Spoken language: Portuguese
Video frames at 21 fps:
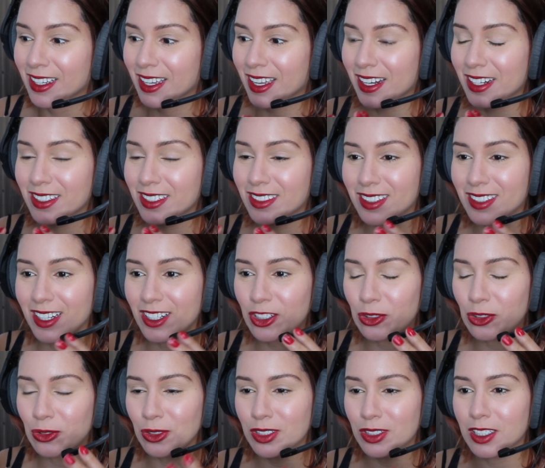Ele,
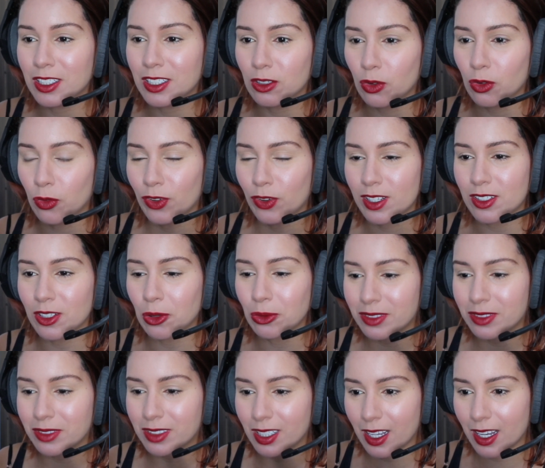eles conseguiram fazer
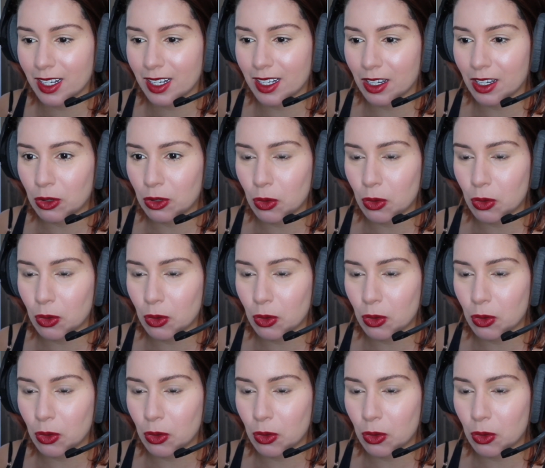um trailer